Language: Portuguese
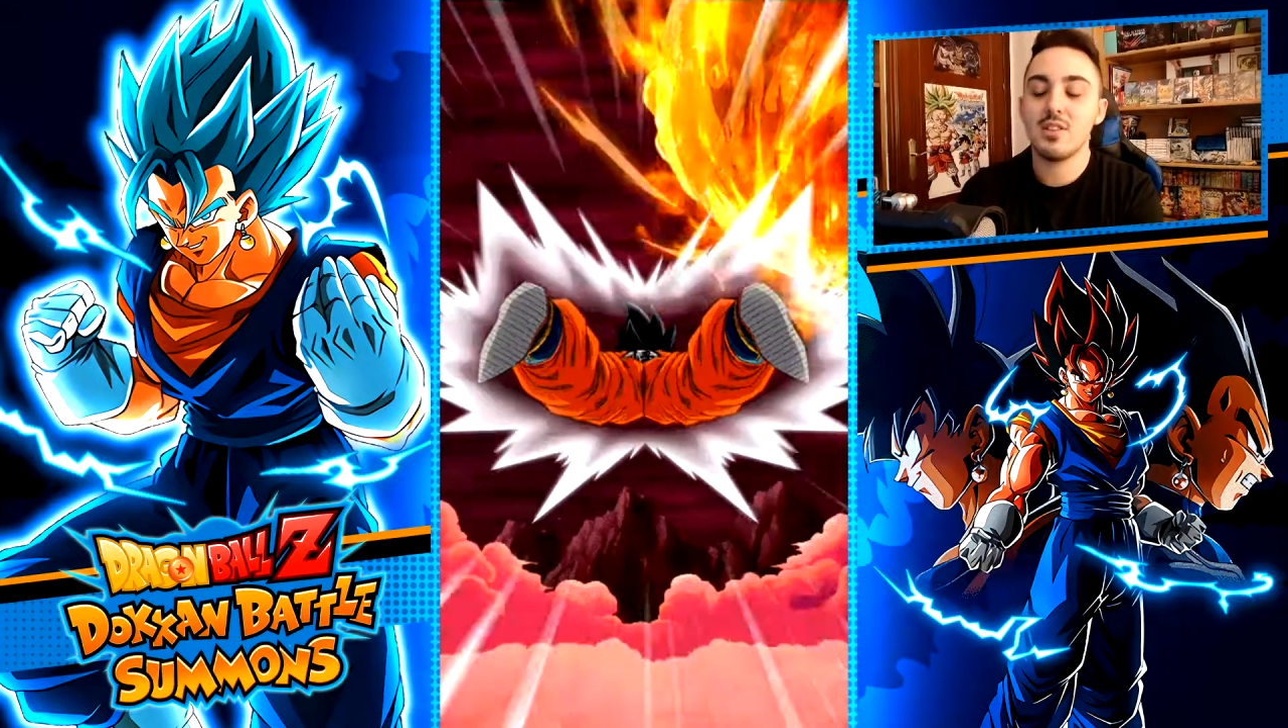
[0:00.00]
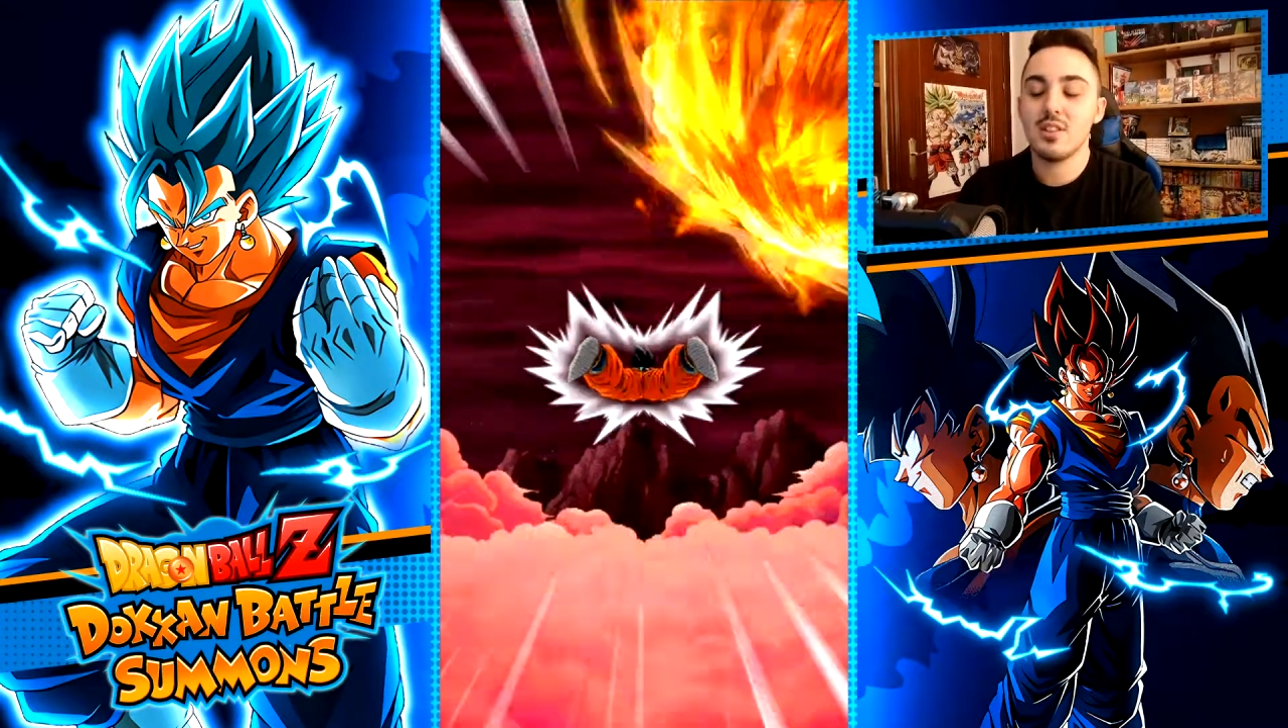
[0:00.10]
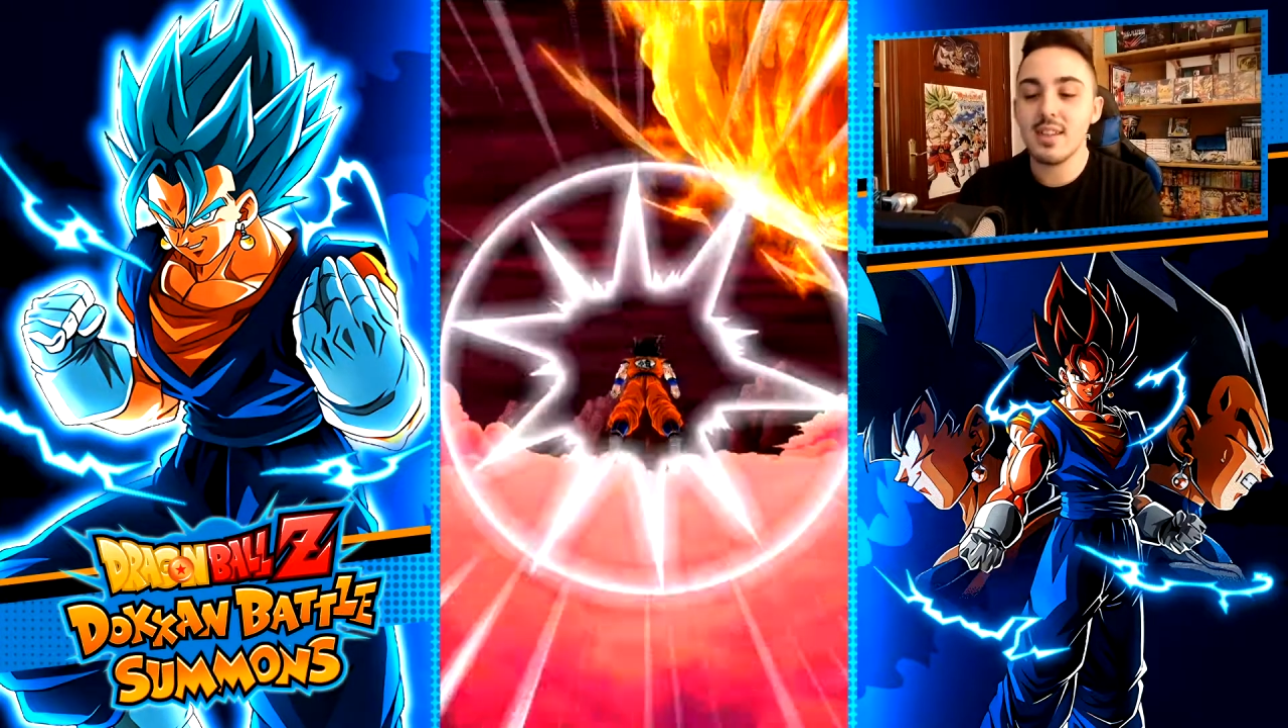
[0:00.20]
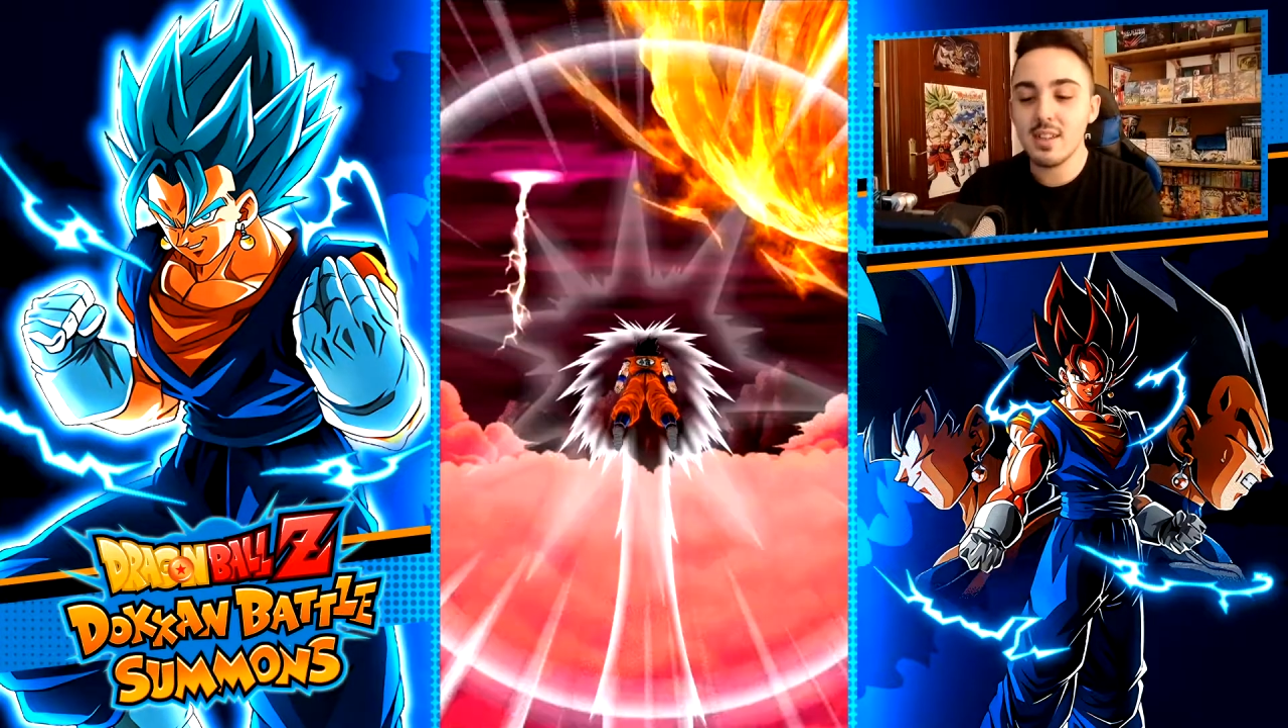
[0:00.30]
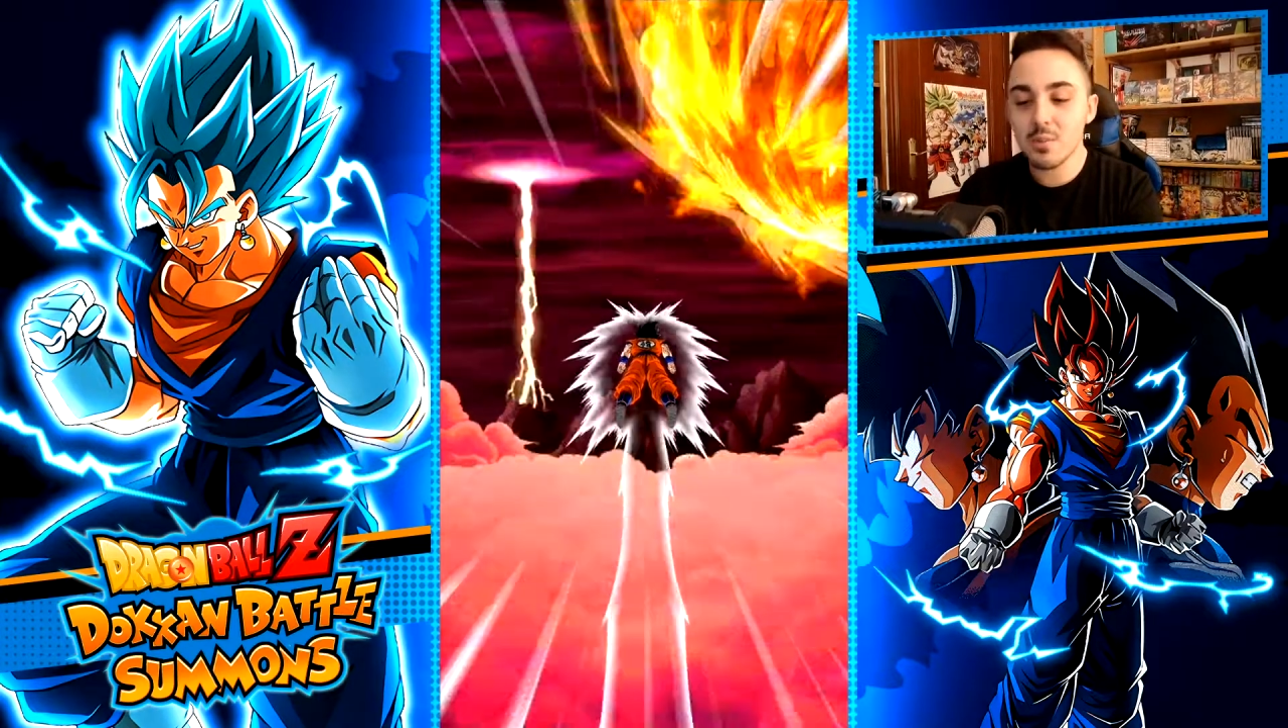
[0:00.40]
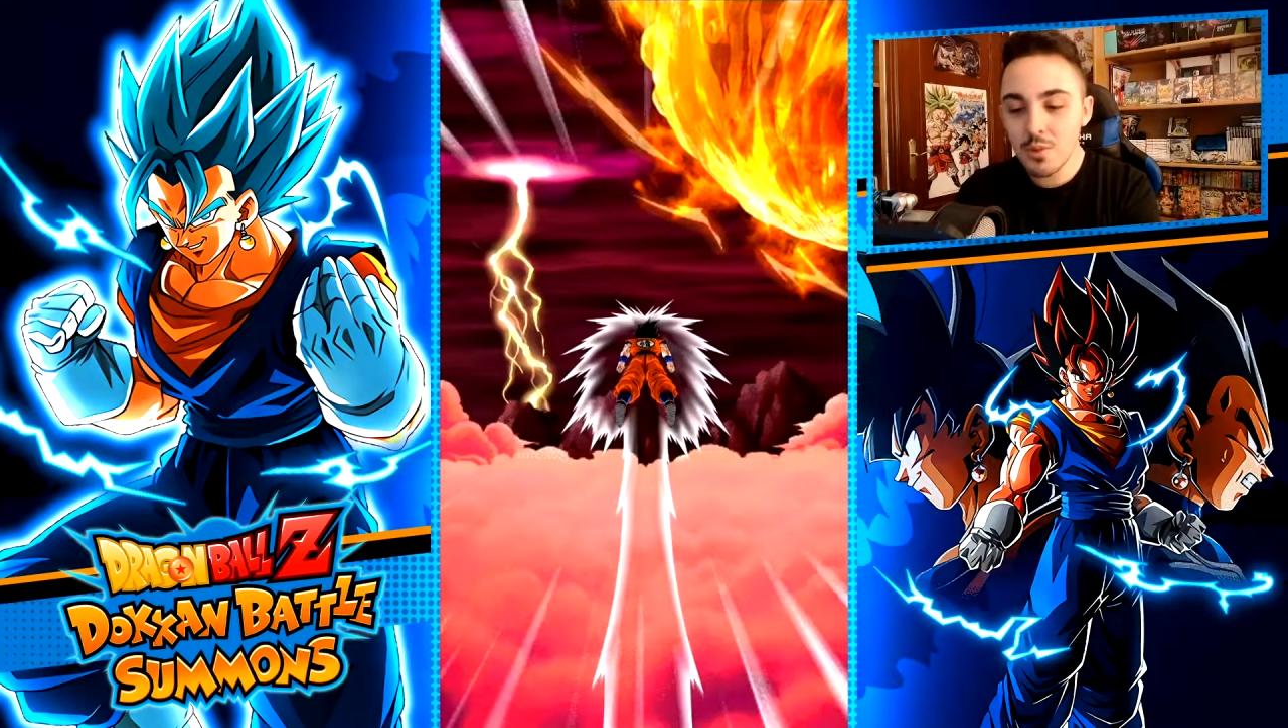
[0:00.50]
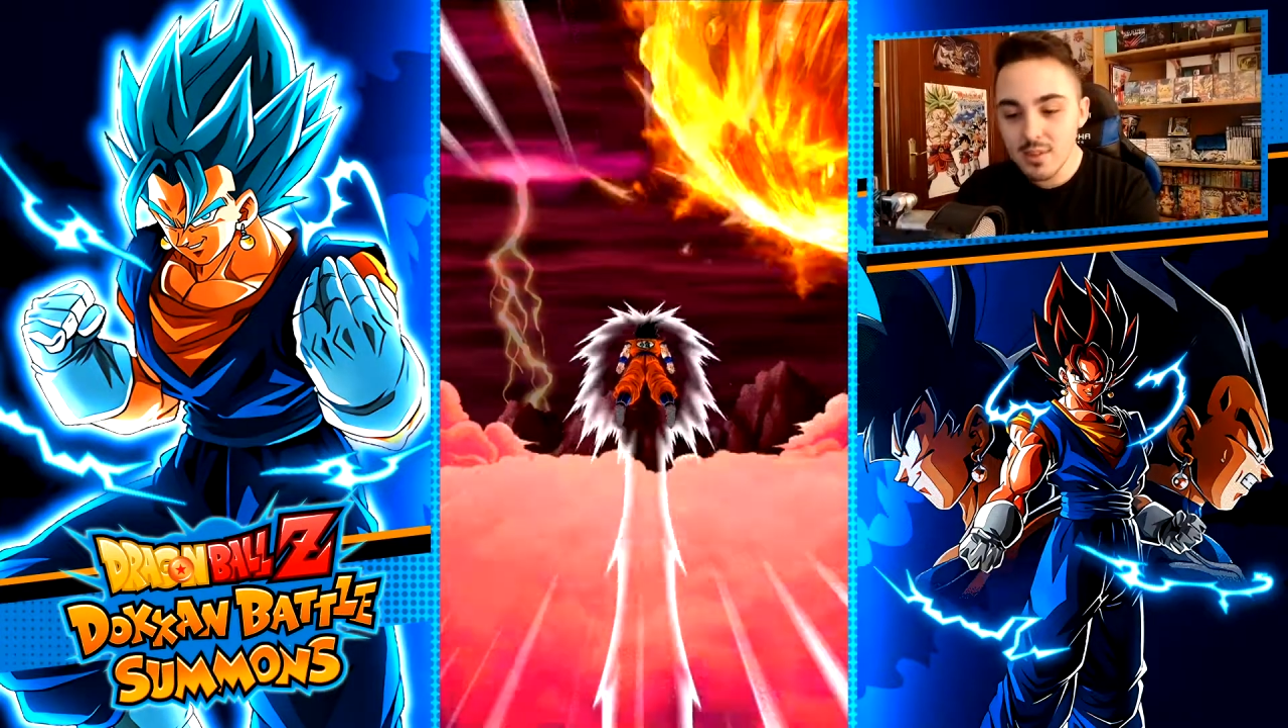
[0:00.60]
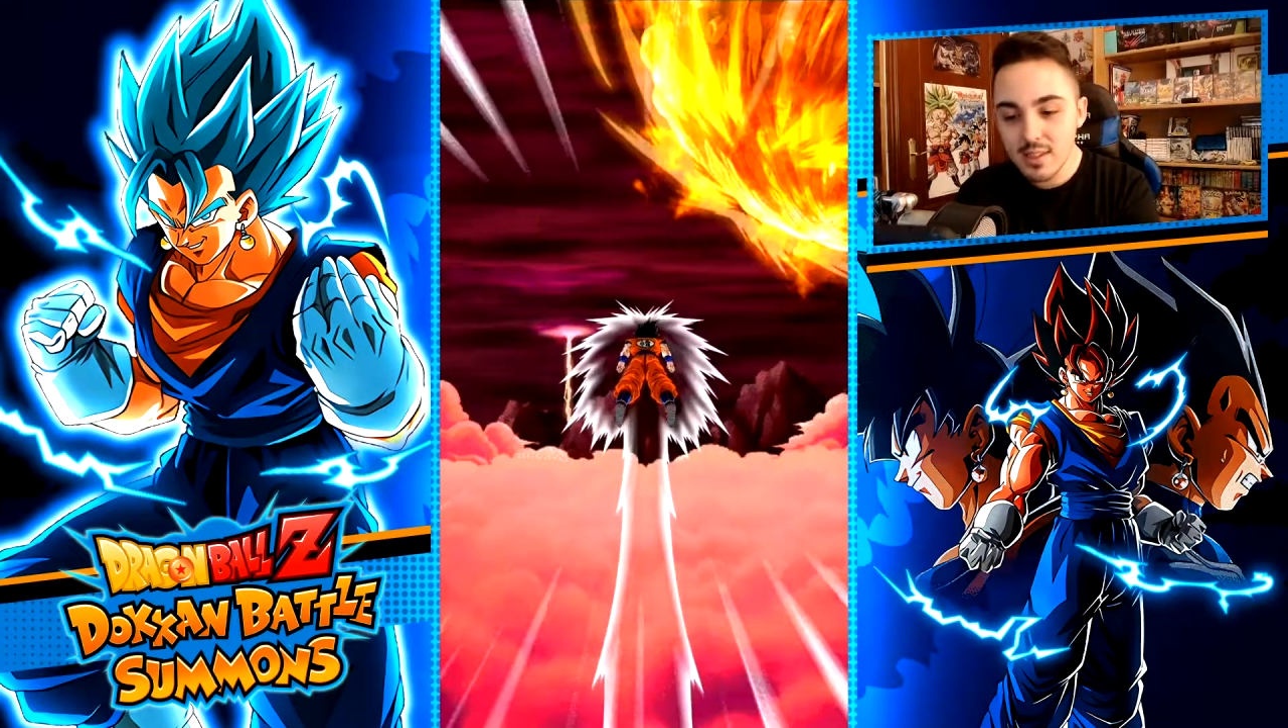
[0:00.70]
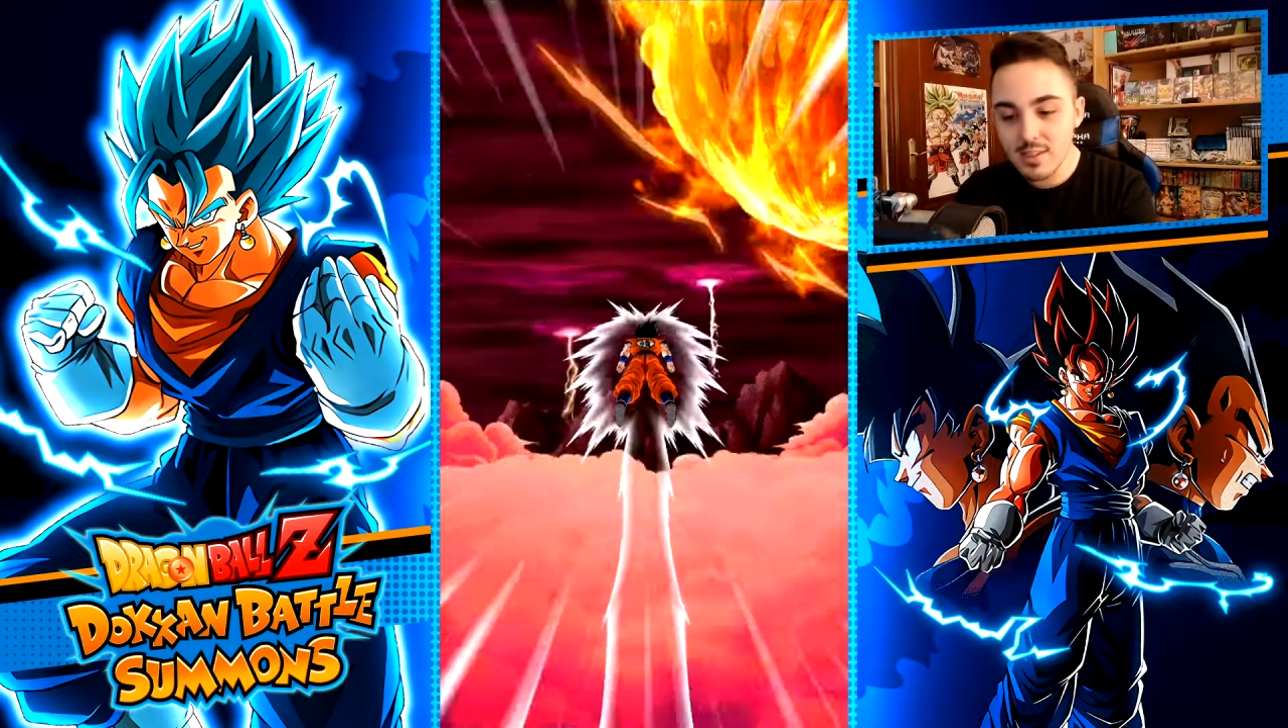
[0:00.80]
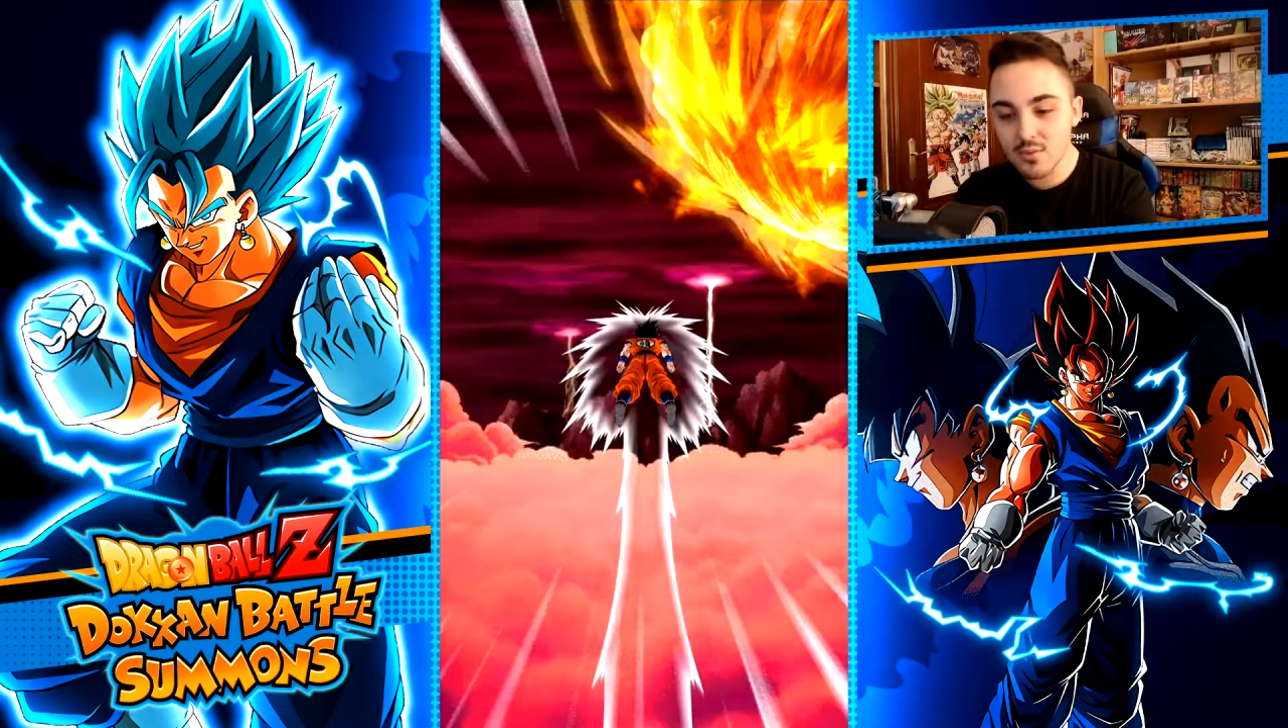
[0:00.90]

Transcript: 3 multis,